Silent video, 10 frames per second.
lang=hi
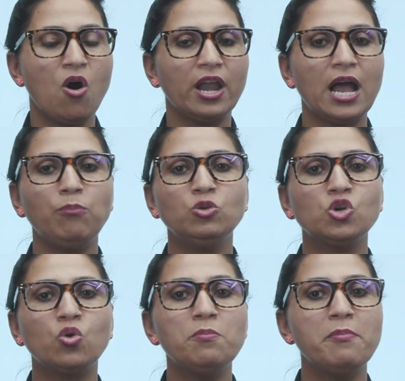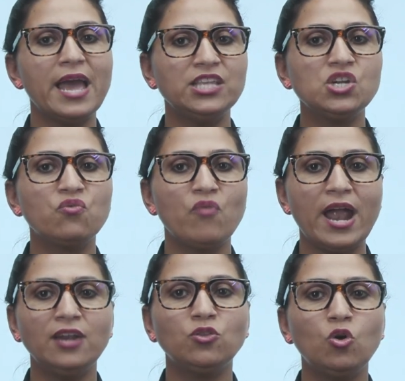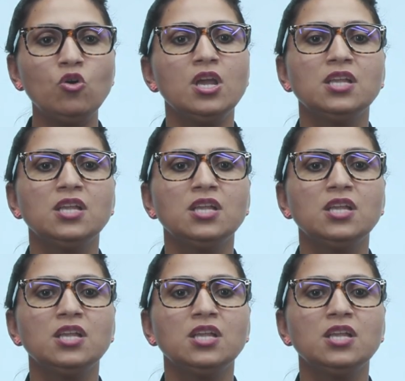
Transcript: और आप मुझे कोई मैजिक वैंड दो